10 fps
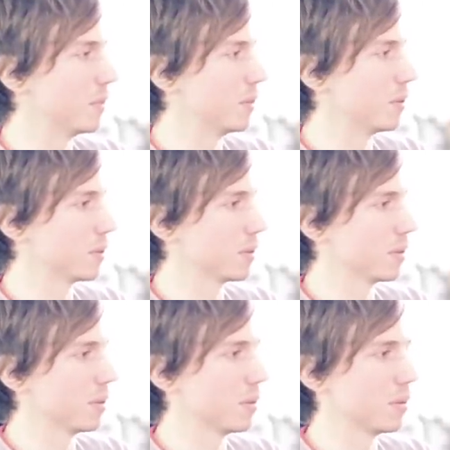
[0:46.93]
donc
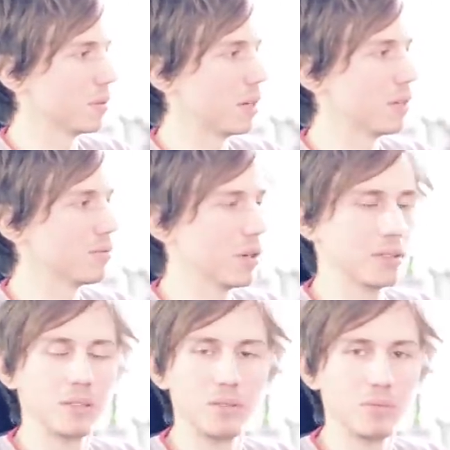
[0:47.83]
allez voir
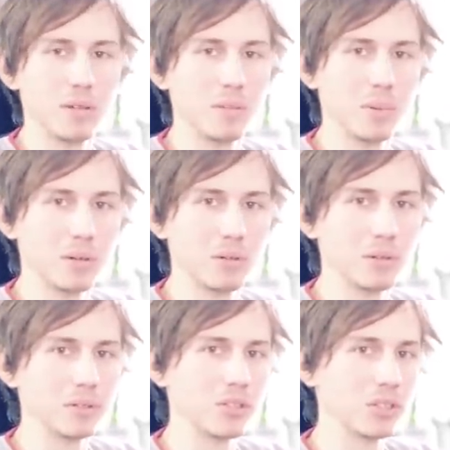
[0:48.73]
si vous l'avez pas
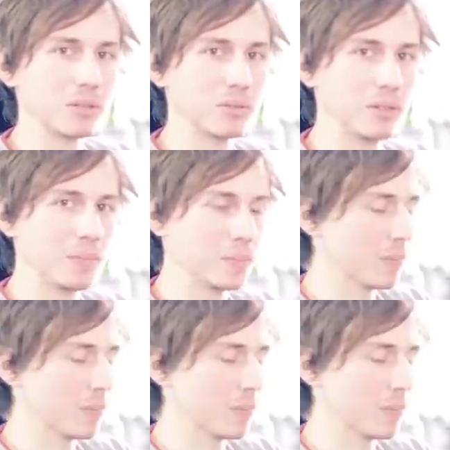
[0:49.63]
encore déjà fait.